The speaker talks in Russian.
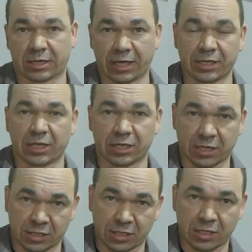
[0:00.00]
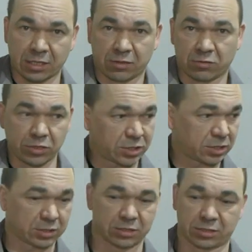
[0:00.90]
КЕ e и КД, у них
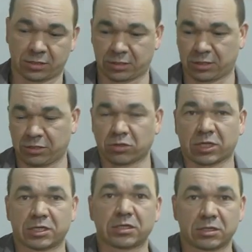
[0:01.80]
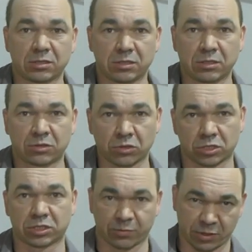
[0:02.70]
э, идет один и тот
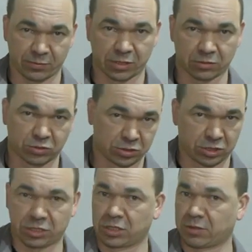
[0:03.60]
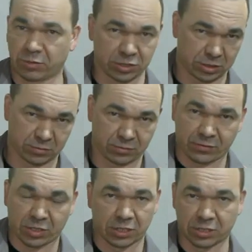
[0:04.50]
же теплообменник, то есть дизельный, бензиновый
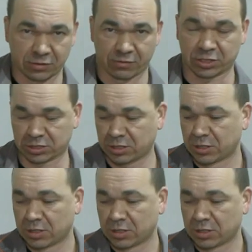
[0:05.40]
двигатель, неважно.